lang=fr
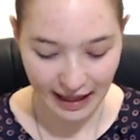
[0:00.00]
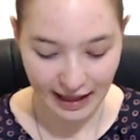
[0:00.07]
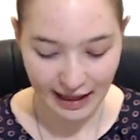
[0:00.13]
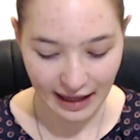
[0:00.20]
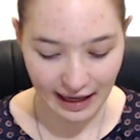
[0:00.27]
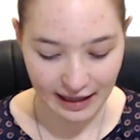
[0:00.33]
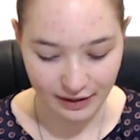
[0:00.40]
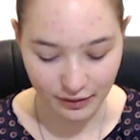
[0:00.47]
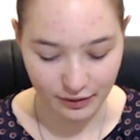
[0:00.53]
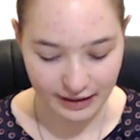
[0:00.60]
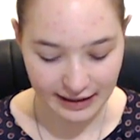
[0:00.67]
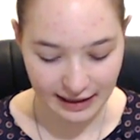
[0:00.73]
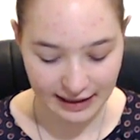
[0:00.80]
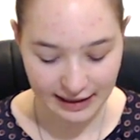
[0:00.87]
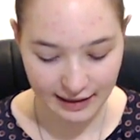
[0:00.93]
Alors,
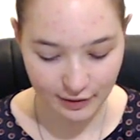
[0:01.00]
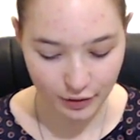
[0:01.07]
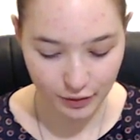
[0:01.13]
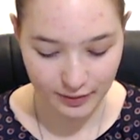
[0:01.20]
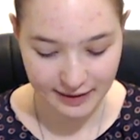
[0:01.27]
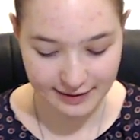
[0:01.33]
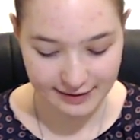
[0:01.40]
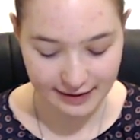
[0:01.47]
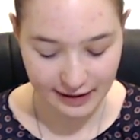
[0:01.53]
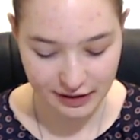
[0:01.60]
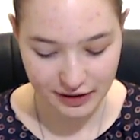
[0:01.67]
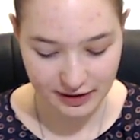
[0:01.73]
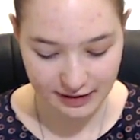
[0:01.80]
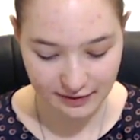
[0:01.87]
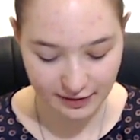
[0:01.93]
quel est le
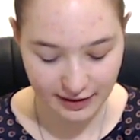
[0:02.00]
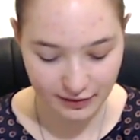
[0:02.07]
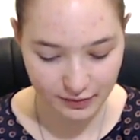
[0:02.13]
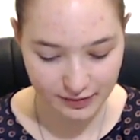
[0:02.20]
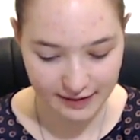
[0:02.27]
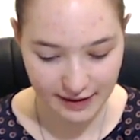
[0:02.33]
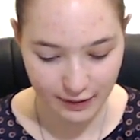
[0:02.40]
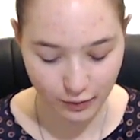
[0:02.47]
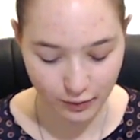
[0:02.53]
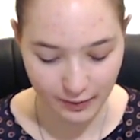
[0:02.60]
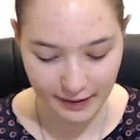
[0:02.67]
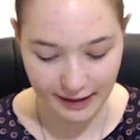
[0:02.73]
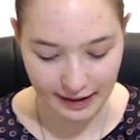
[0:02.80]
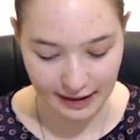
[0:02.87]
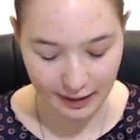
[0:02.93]
message qui va nous
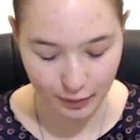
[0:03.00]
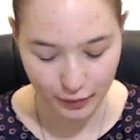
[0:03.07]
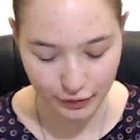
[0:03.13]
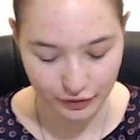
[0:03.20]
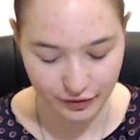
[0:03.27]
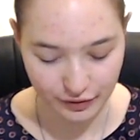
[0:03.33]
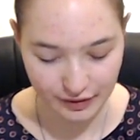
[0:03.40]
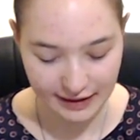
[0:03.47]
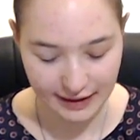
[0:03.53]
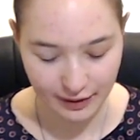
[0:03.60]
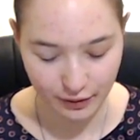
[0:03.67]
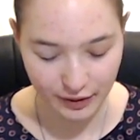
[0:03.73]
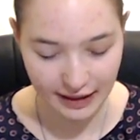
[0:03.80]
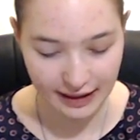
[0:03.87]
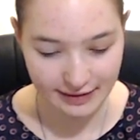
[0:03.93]
accompagner pour ceux qui
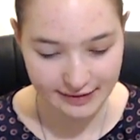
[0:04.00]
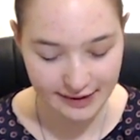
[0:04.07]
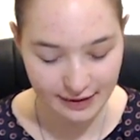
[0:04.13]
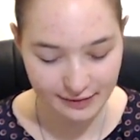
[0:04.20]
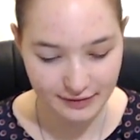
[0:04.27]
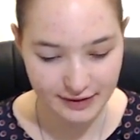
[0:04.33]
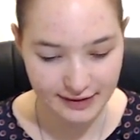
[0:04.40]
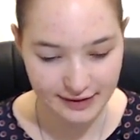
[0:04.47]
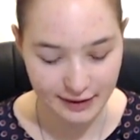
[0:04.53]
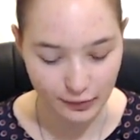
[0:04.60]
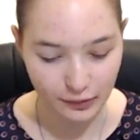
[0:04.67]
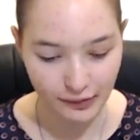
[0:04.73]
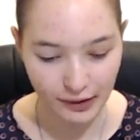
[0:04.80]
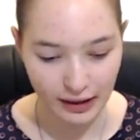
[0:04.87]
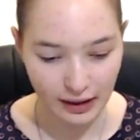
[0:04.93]
regardent cette vidéo
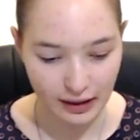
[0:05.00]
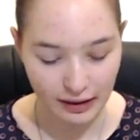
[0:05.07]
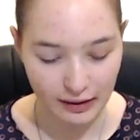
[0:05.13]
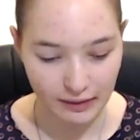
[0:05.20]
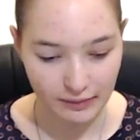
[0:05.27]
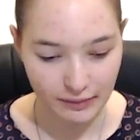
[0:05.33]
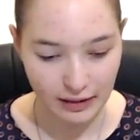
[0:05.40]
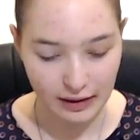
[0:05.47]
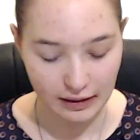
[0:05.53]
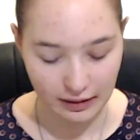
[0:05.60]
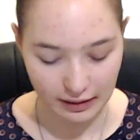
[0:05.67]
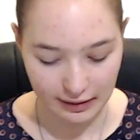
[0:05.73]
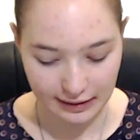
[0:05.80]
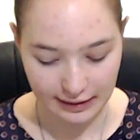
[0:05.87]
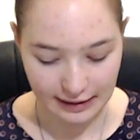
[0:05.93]

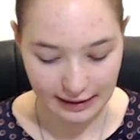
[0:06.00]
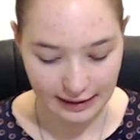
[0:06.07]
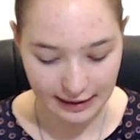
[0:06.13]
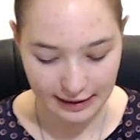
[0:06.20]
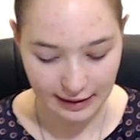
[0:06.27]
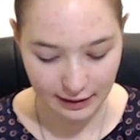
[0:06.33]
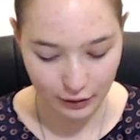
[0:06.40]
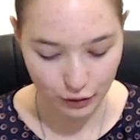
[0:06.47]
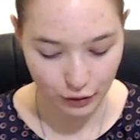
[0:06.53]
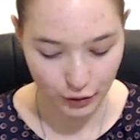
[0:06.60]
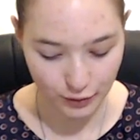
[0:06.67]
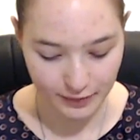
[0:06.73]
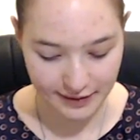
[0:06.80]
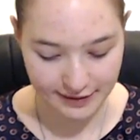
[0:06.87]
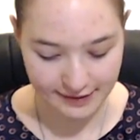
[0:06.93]
Quel est le
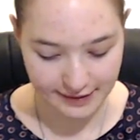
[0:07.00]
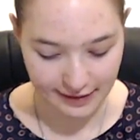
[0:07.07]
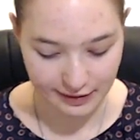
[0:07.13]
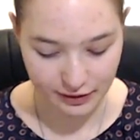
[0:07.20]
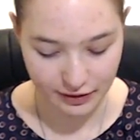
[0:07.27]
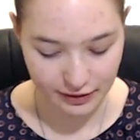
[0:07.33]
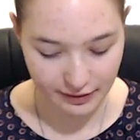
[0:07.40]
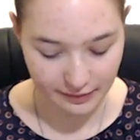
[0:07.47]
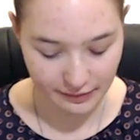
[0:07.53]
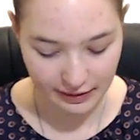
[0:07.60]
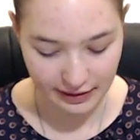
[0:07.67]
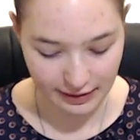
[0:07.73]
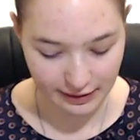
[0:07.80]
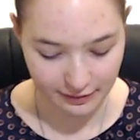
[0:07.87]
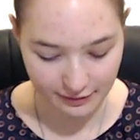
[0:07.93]
message
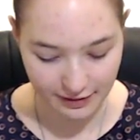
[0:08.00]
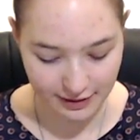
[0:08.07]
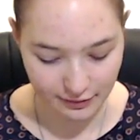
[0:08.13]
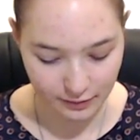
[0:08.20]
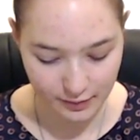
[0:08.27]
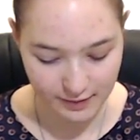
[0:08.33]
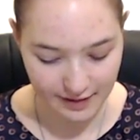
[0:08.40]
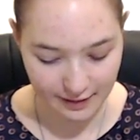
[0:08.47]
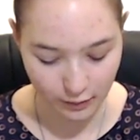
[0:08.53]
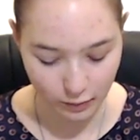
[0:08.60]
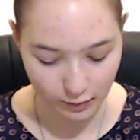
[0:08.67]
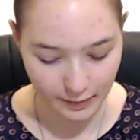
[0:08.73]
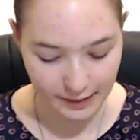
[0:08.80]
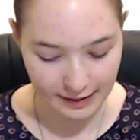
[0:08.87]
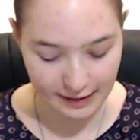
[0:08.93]
qui va nous
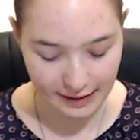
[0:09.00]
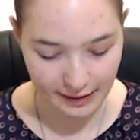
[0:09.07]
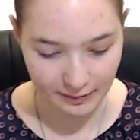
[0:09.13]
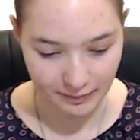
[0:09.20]
accompagner.